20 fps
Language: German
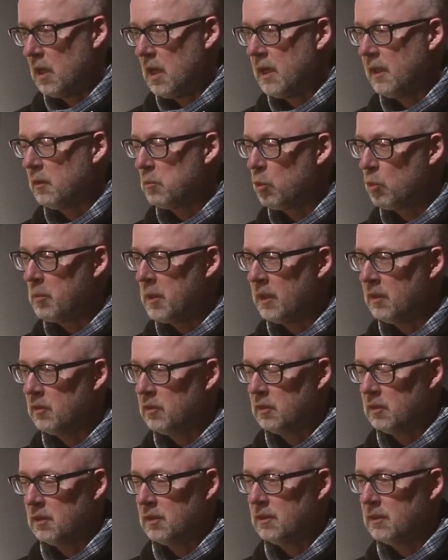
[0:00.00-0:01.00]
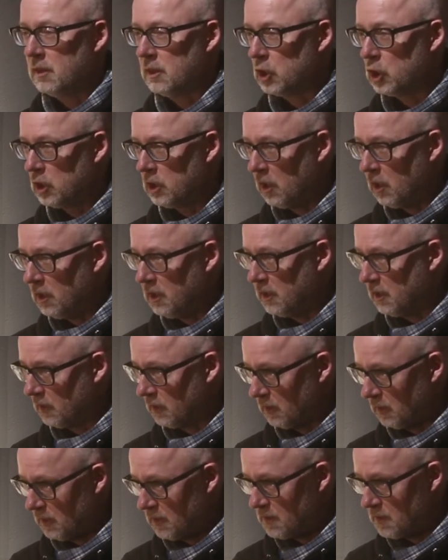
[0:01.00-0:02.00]
einen Moment der Stille
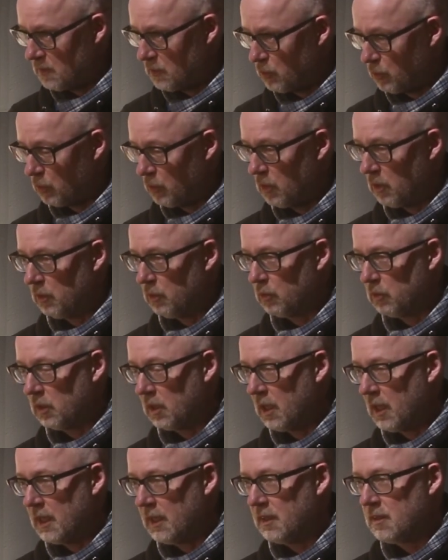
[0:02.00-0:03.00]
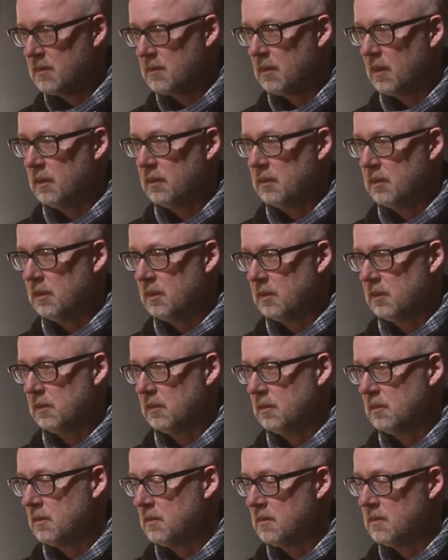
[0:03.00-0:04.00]
hier genießen zu können und
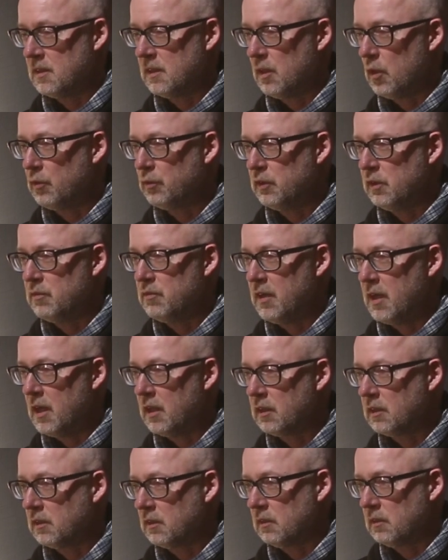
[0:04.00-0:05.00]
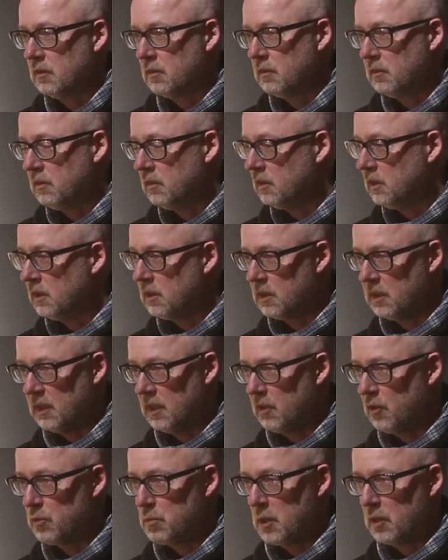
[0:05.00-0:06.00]
gleichzeitig äh, sich auf die Werke, die hier
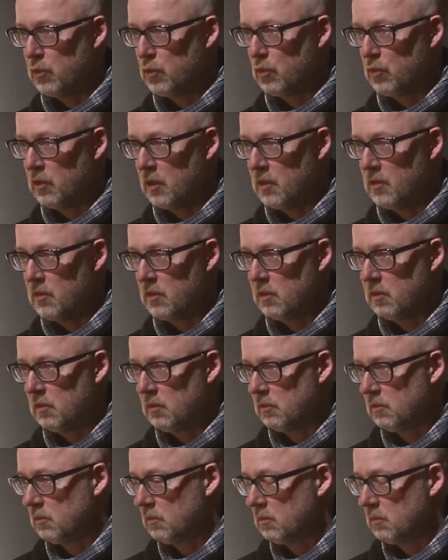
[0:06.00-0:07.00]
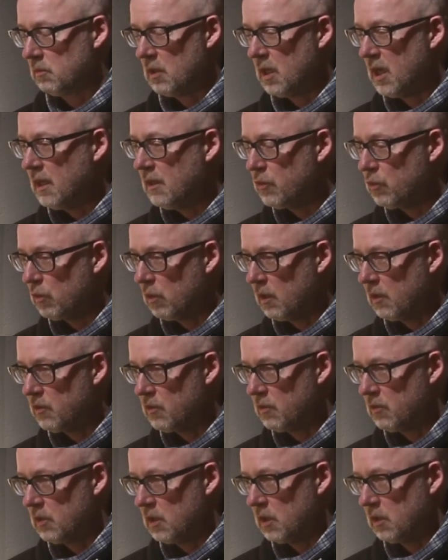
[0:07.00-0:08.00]
jedes Mal zu sehen sind,
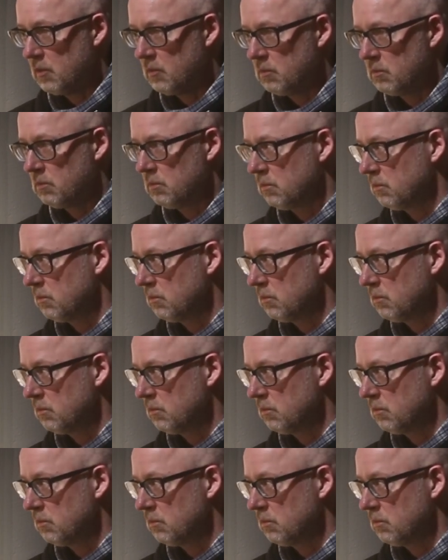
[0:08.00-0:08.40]
einzulassen, sich